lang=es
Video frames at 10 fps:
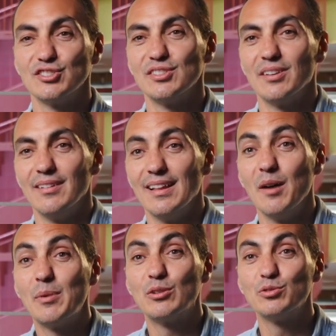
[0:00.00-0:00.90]

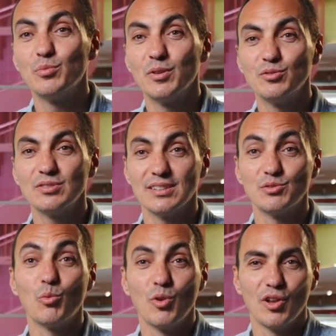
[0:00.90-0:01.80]
sostenibilidad para Utopicus
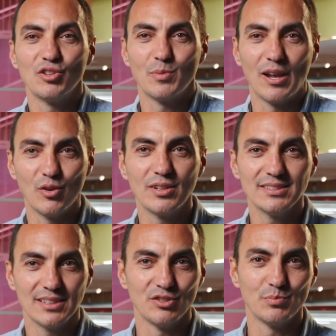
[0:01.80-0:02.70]
es uno de los
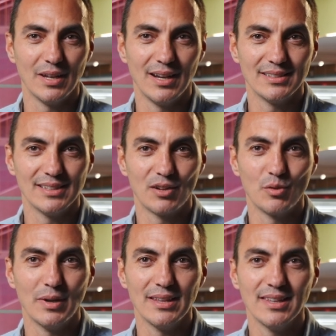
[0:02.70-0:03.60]
valores, de los pilares de la
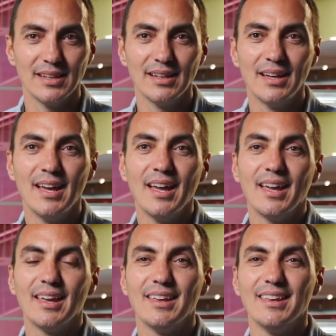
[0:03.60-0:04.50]
compañía
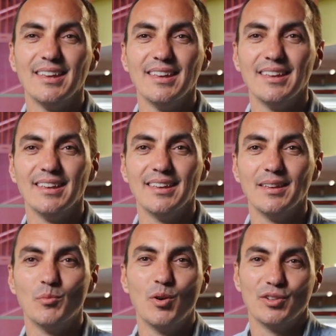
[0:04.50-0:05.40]

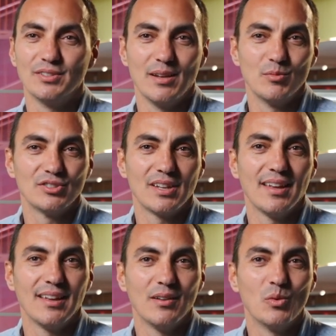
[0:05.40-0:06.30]
y bueno, tenemos
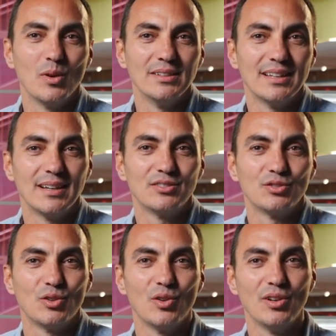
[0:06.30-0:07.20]
en cuenta
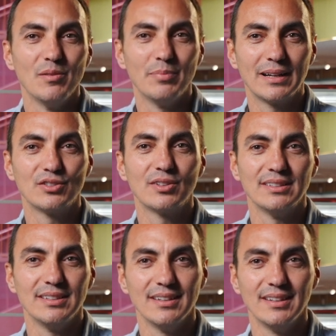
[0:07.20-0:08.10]
todo el impacto que
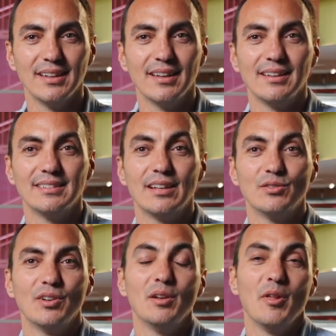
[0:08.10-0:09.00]
tiene
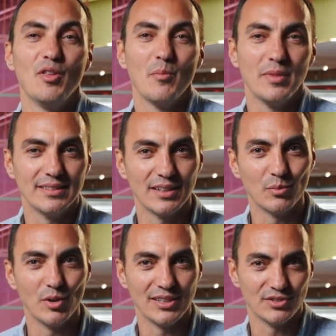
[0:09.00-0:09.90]
tanto en el medio ambiente
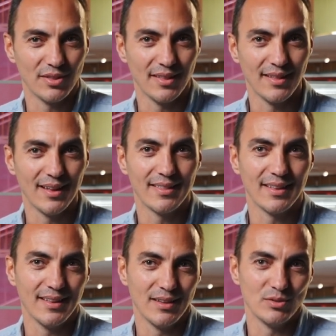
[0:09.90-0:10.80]
como en la sociedad
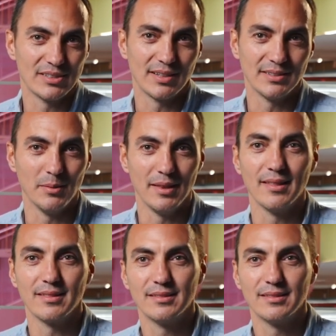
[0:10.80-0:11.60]
nuestra actividad.